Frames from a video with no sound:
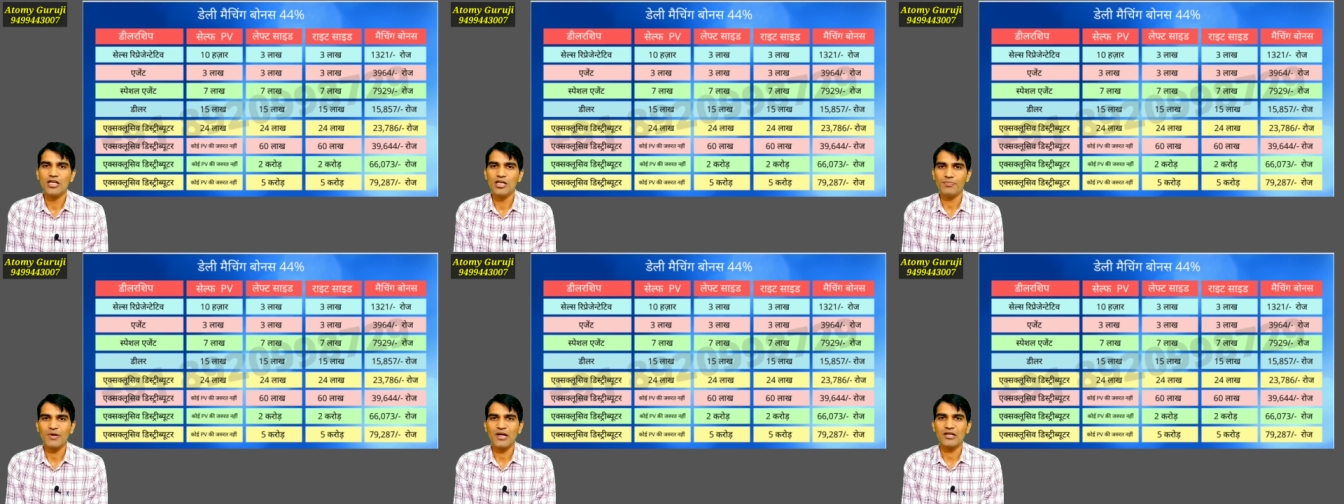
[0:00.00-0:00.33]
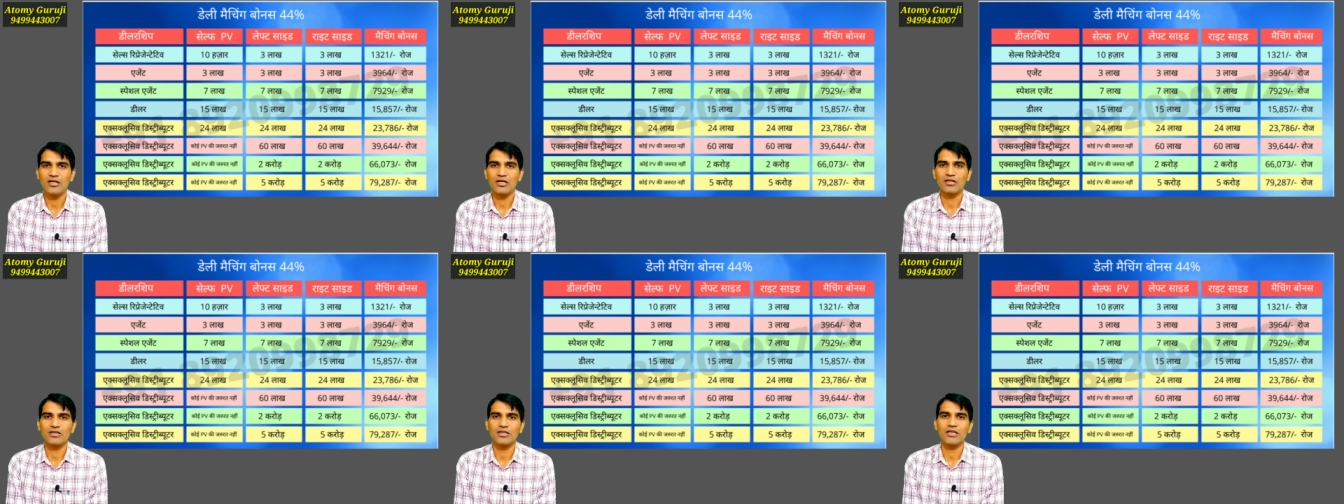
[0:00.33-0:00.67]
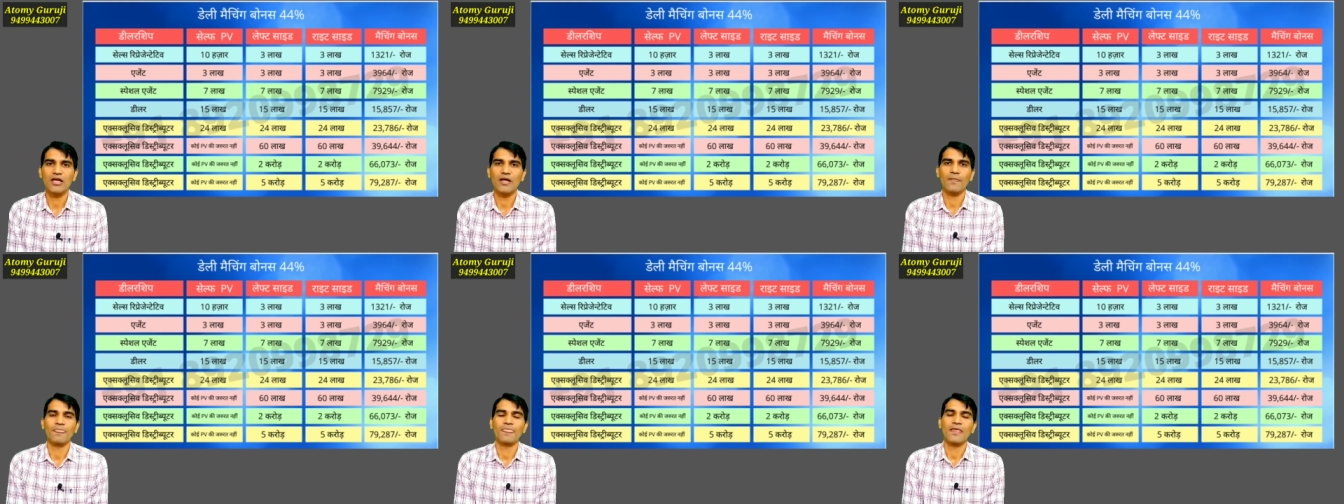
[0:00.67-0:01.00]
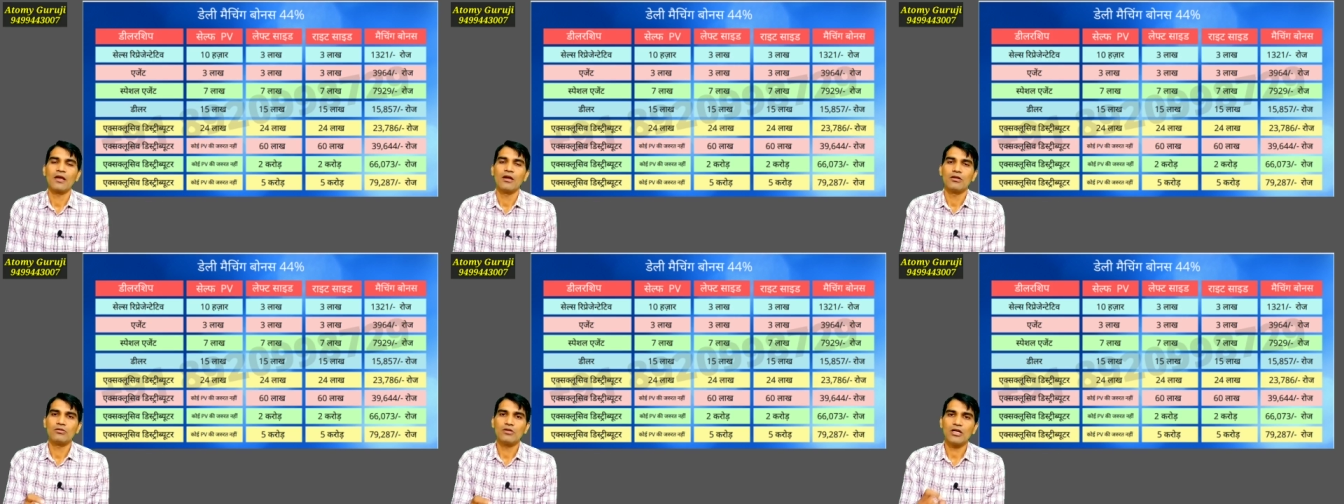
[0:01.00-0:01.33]
डिपेंड करती है
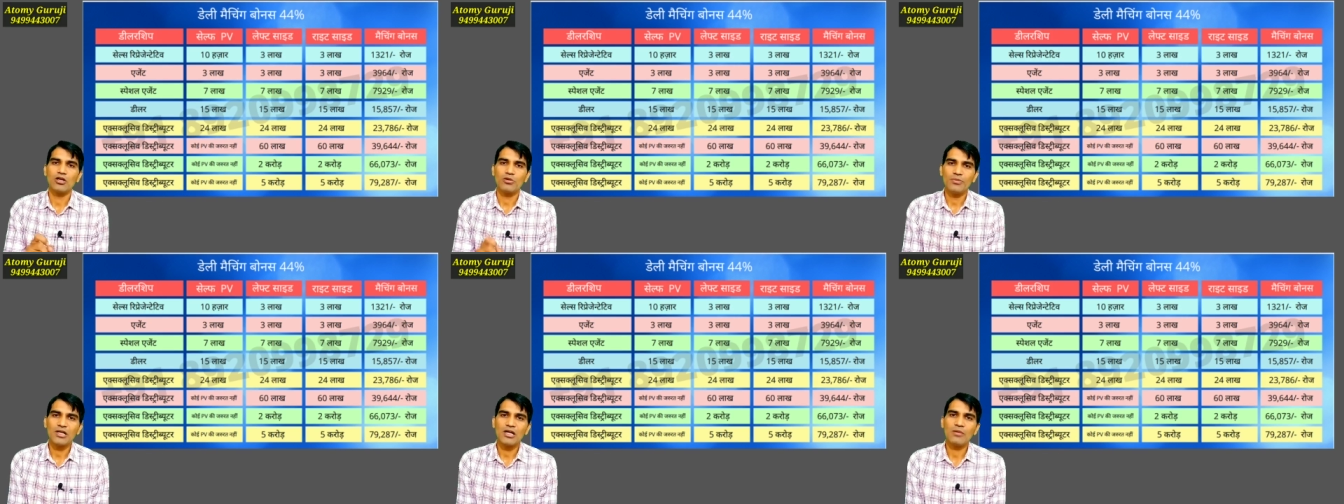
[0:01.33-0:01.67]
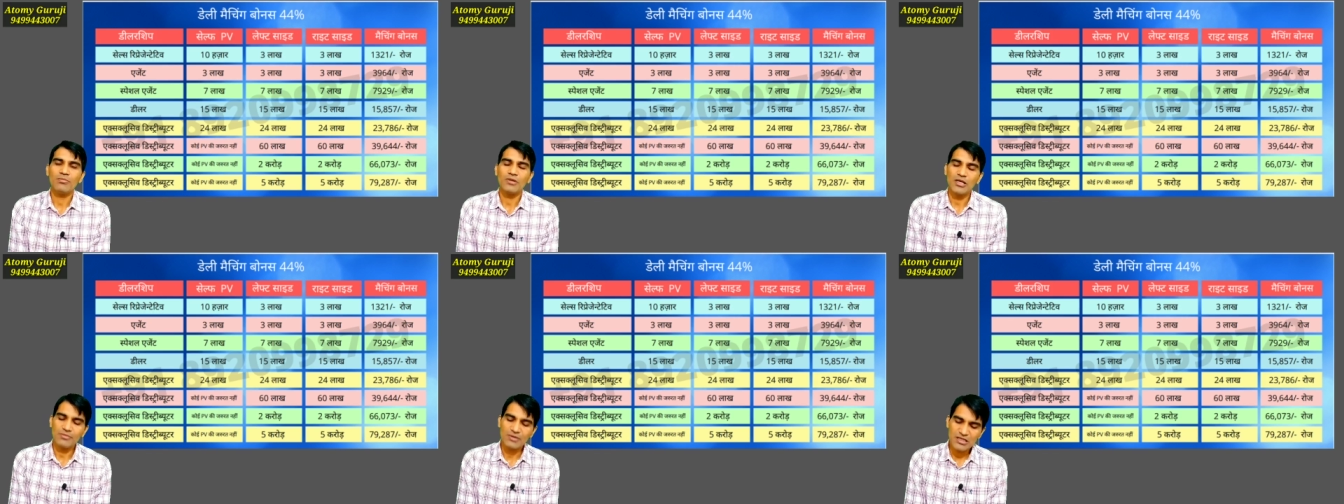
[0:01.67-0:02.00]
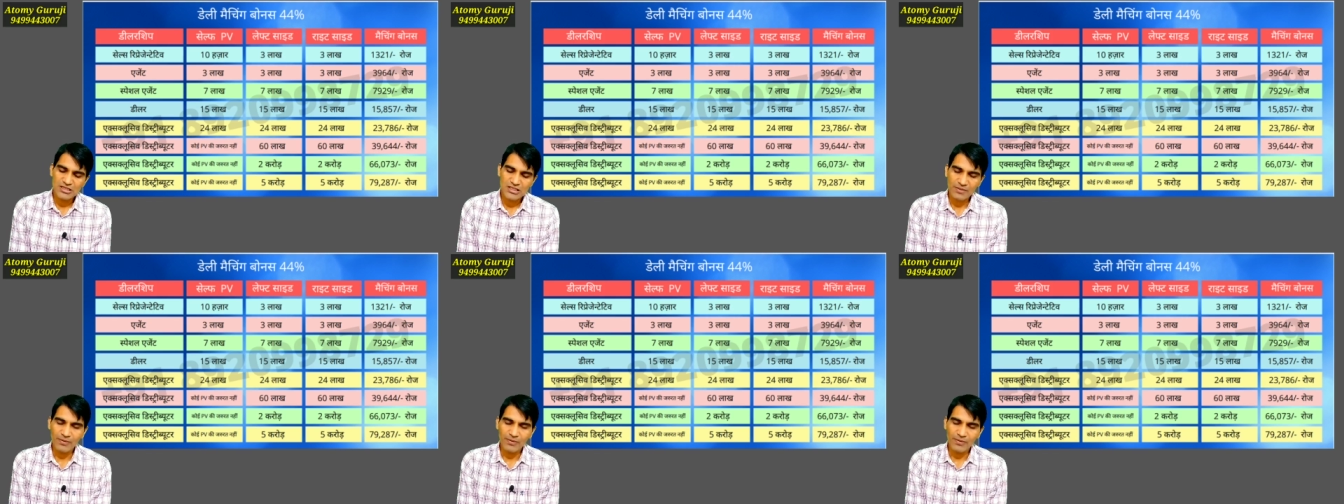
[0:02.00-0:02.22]
तो एटोमिक कंपनी में